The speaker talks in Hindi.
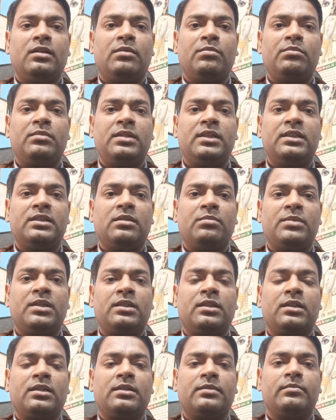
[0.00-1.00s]
लंबे
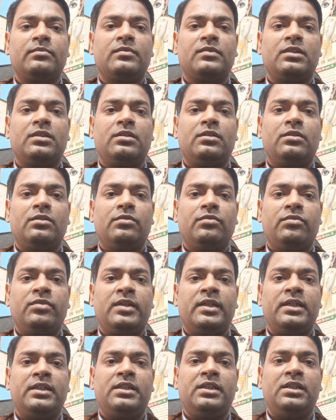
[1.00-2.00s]
समय तक
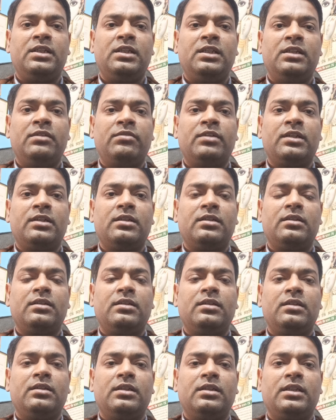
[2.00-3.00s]
फैटी लीवर
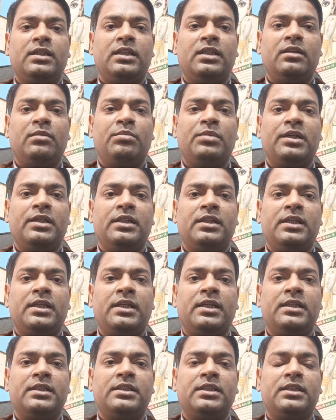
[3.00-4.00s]
के बने
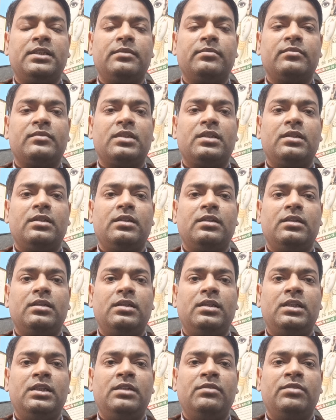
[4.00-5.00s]
रहने से
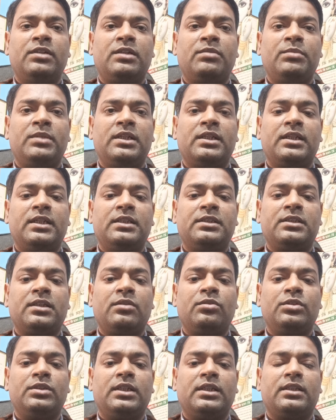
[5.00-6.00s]
लीवर में
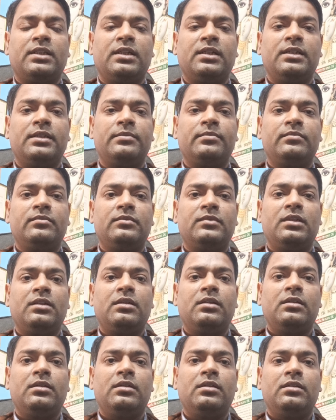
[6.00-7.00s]
कैंसर हो जाता है
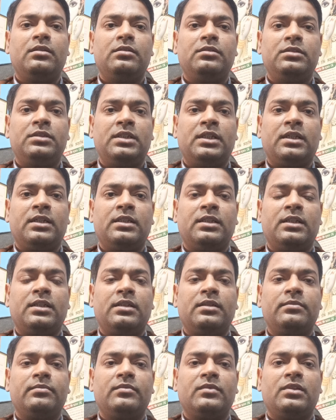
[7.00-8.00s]
ज़्यादा
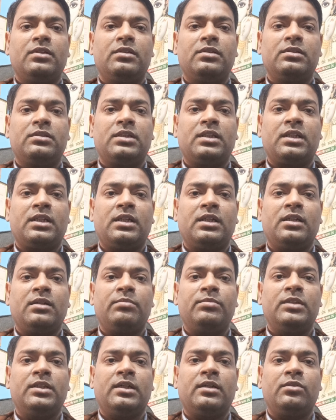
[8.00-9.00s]

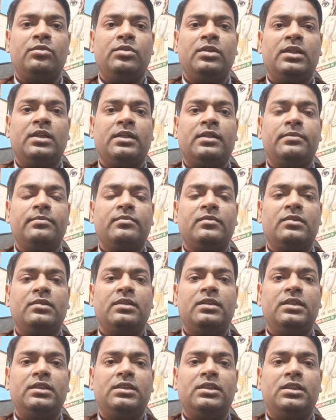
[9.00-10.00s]
शराब दारू या
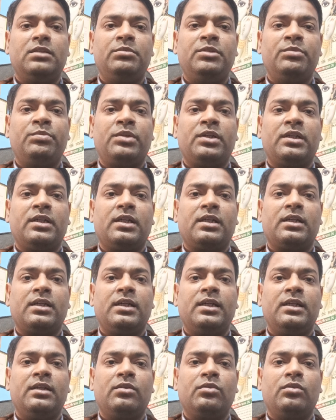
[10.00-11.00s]
किसी भी प्रकार
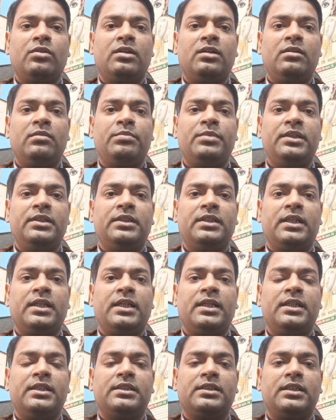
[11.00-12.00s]
का अल्कोहल पीते
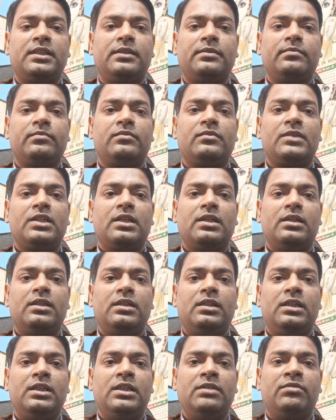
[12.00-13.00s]
रहने से
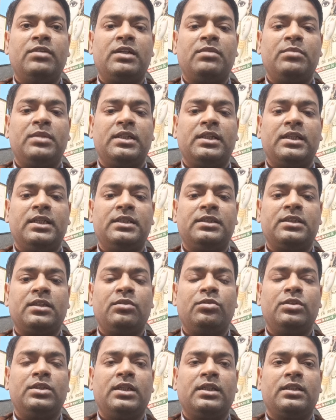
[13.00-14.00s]
लीवर में
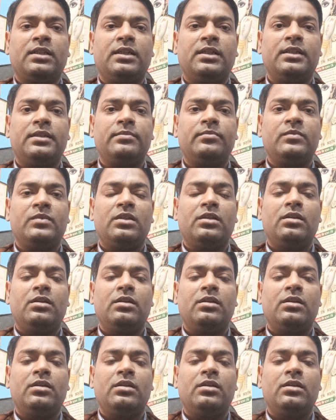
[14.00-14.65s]
कैंसर हो जाता है